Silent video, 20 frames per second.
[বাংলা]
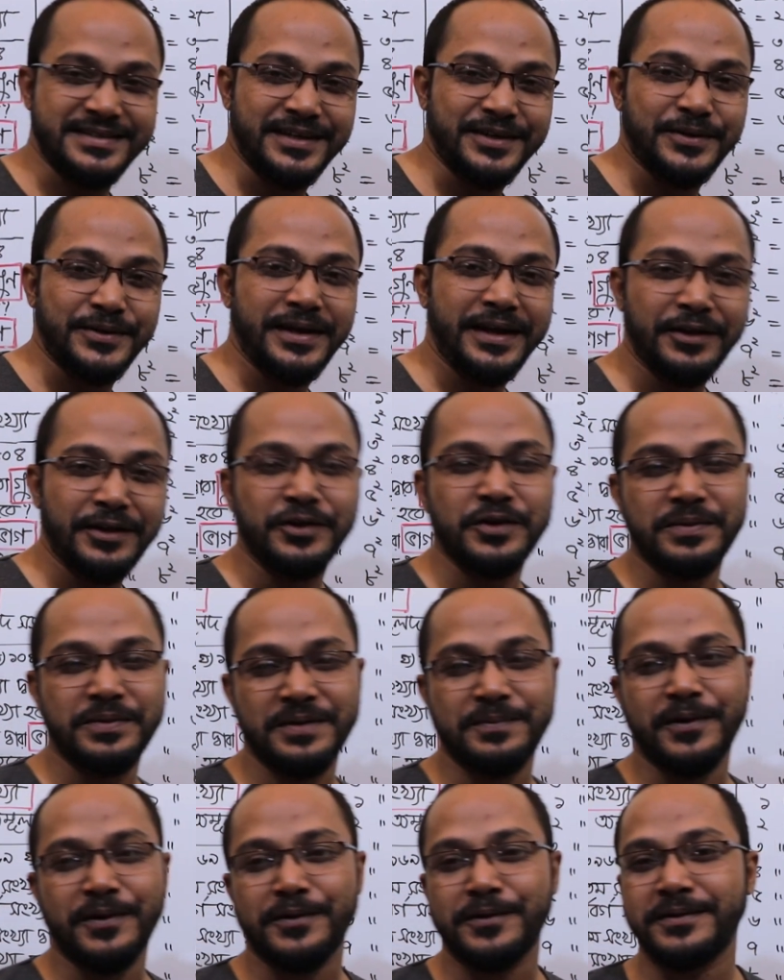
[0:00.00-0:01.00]
জিও
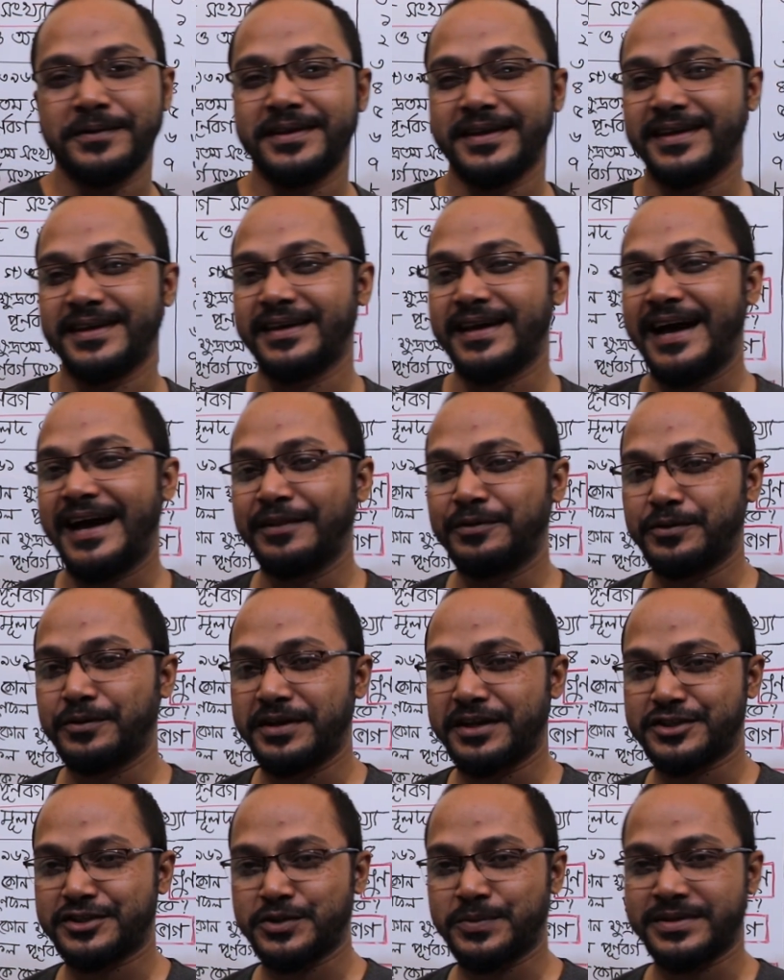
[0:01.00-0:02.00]
এডিটিউবের পক্ষ থেকে
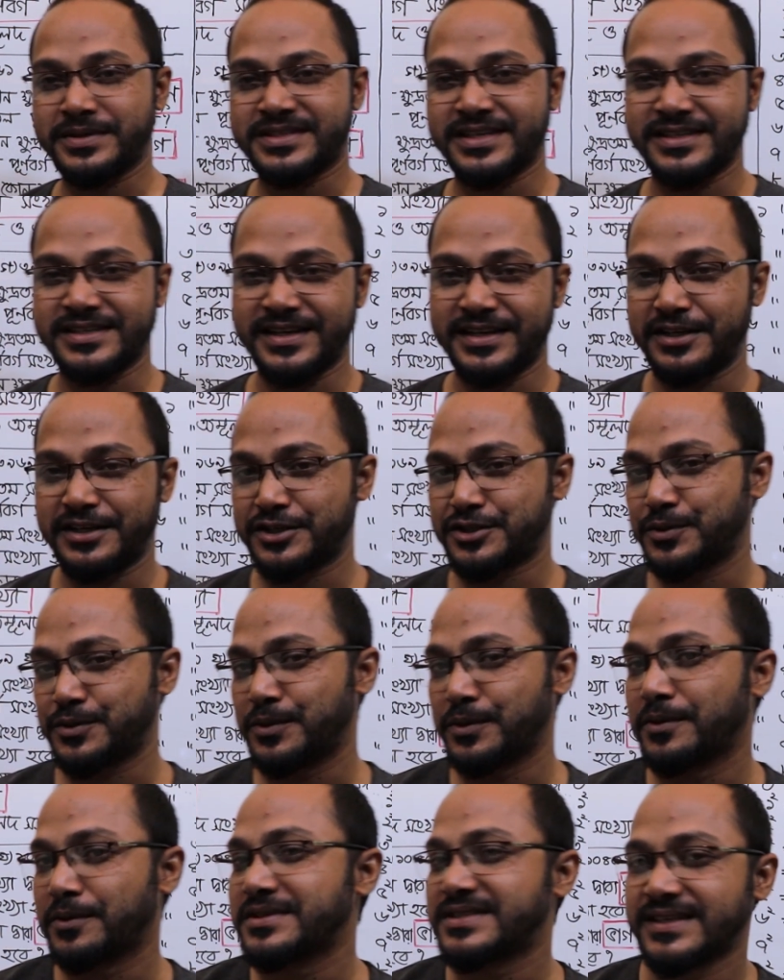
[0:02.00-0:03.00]
আন্তরিক শুভেচ্ছা জানিয়ে
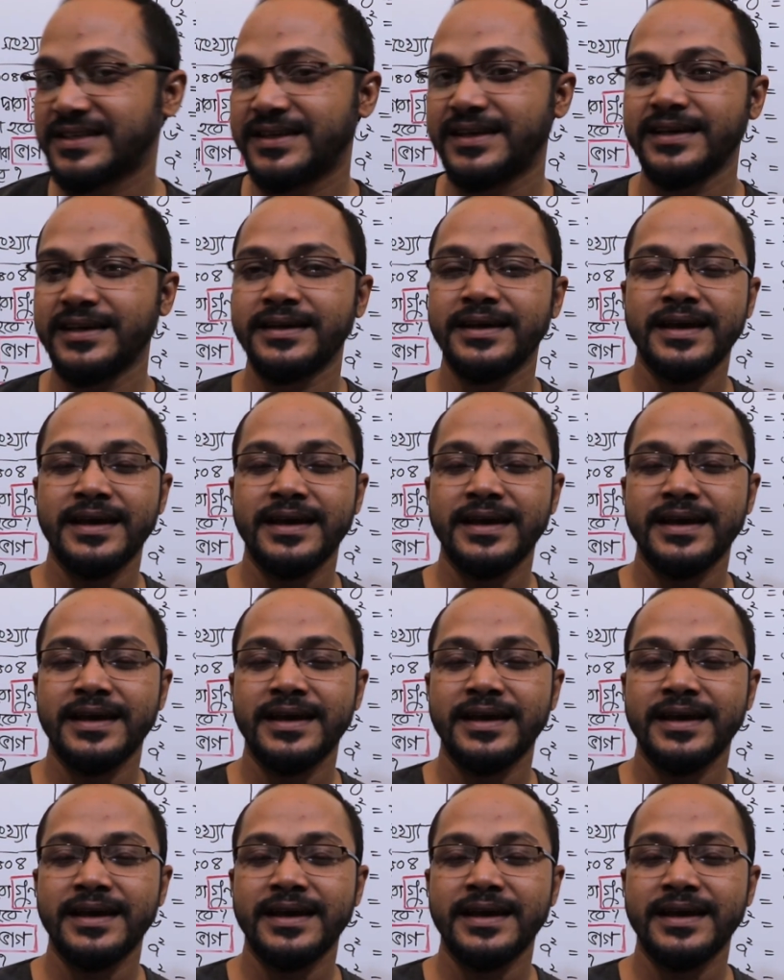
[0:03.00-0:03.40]
শুরু করছি